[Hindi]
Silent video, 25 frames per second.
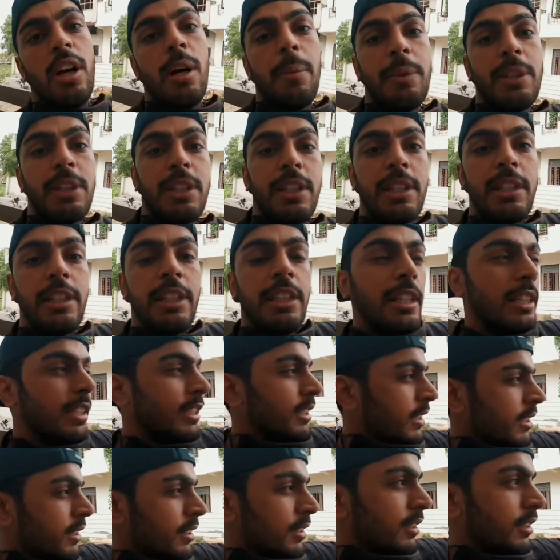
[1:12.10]
अभी
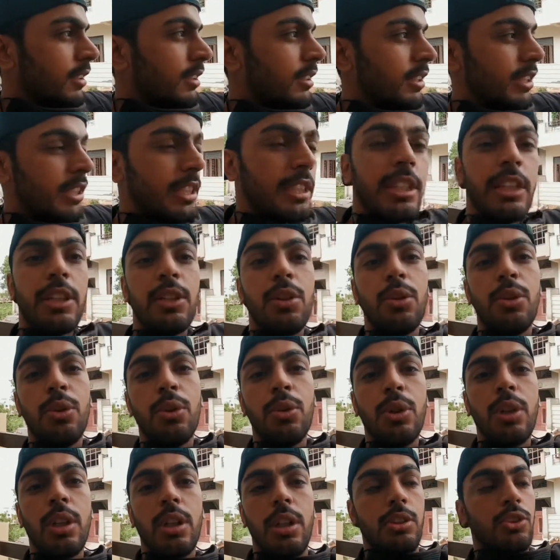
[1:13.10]
दीदी को
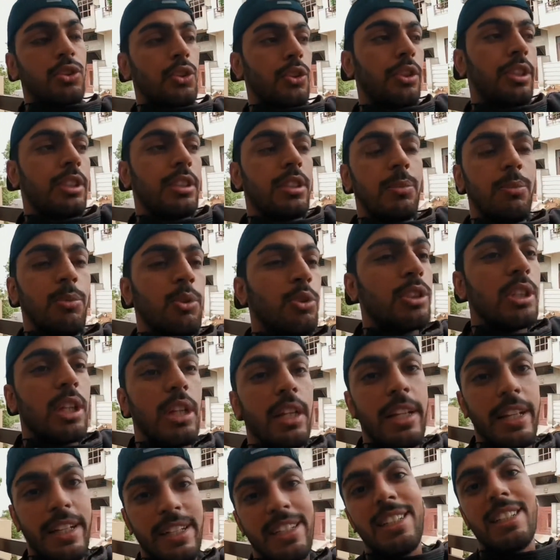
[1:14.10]
कचौड़ी
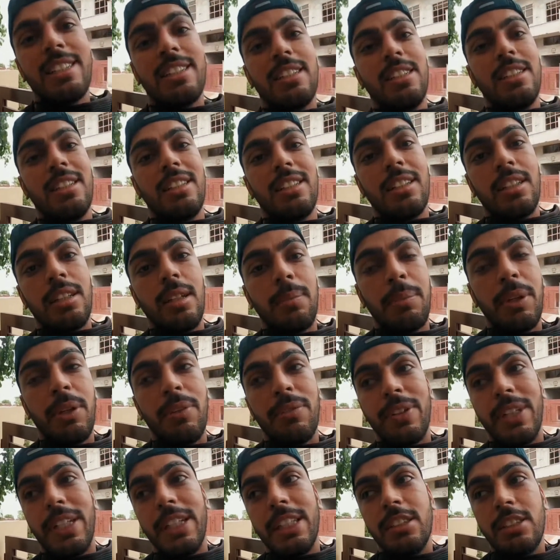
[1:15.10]
समोसा लेकर जाना था अपने
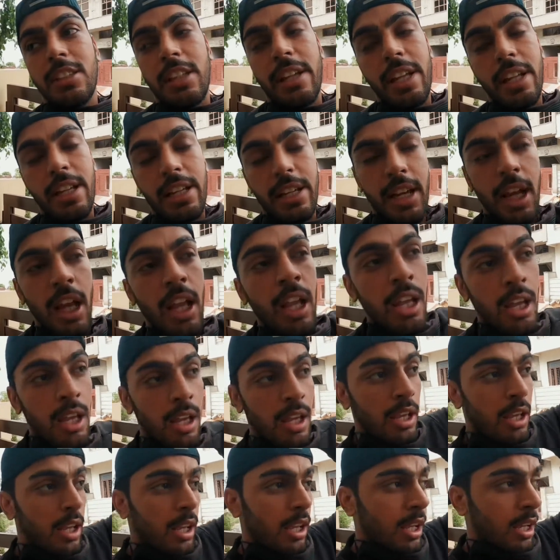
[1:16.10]
फ्रेंड्स के लिए
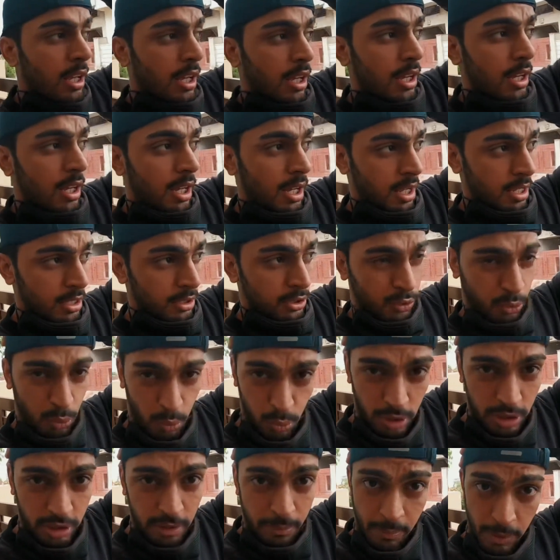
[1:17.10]
आ,
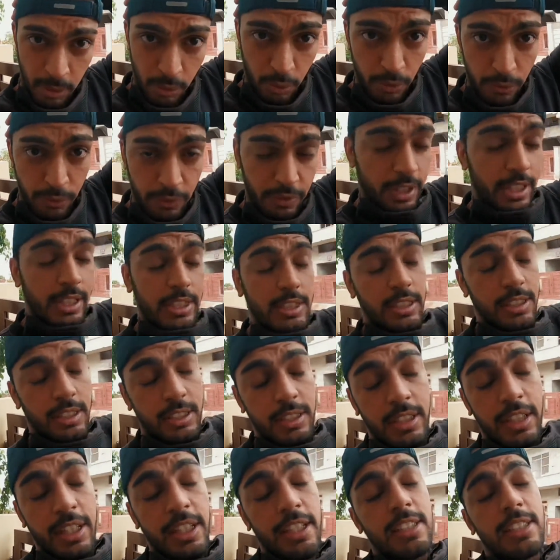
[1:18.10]
सूरत में कोई फ्रेंड्स हैं
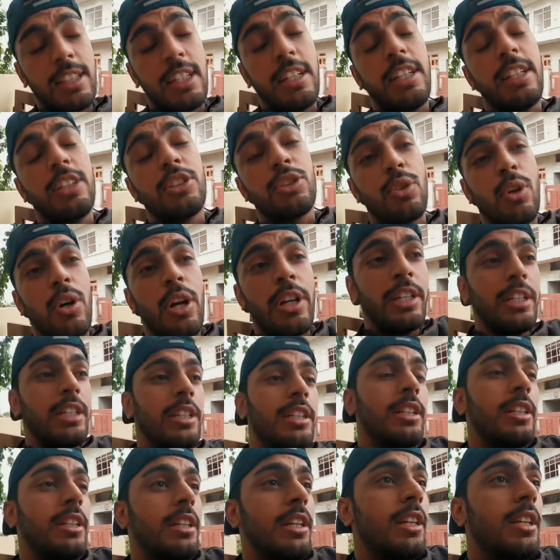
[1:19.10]
इनके इसलिए सो
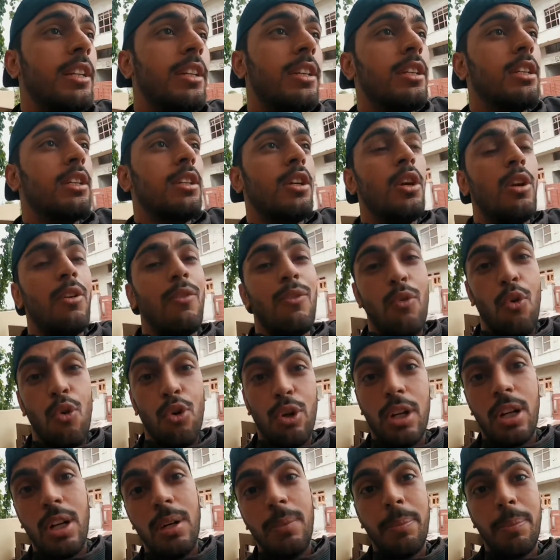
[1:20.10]
आई
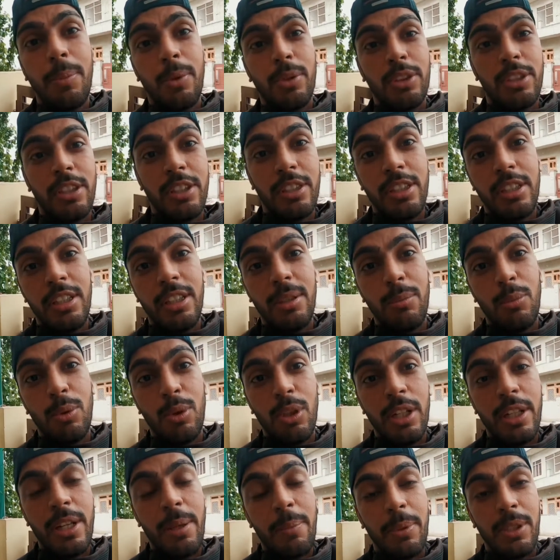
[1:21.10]
वो कप और दीदी ने
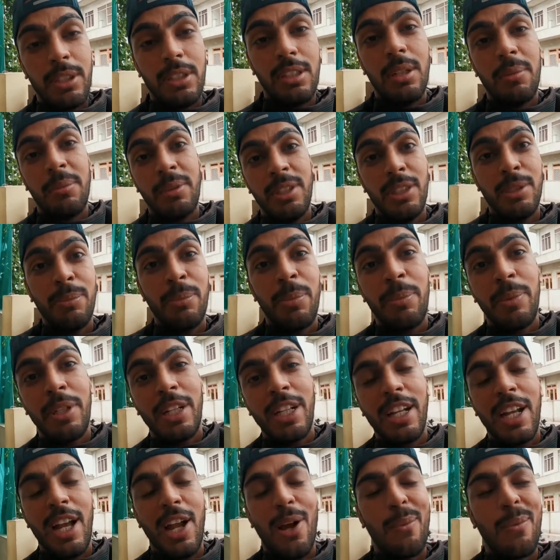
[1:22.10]
बोला कि पंद्रह मिनट में
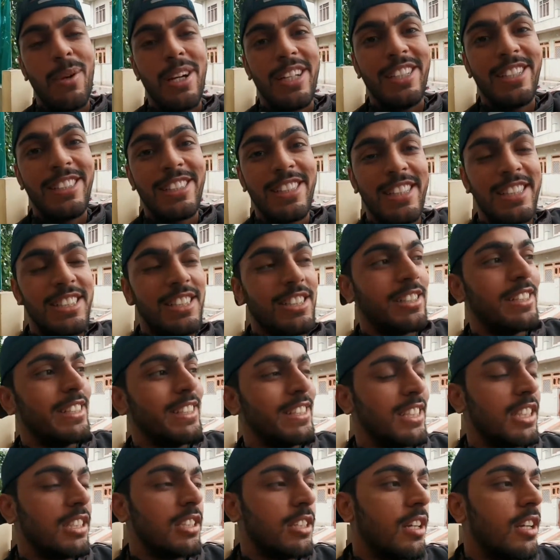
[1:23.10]
मेरी कैब आ रही है इसलिए
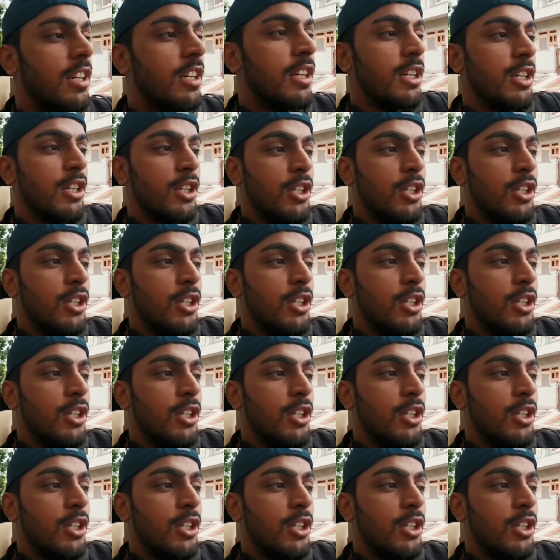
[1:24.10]
जल्दी से जा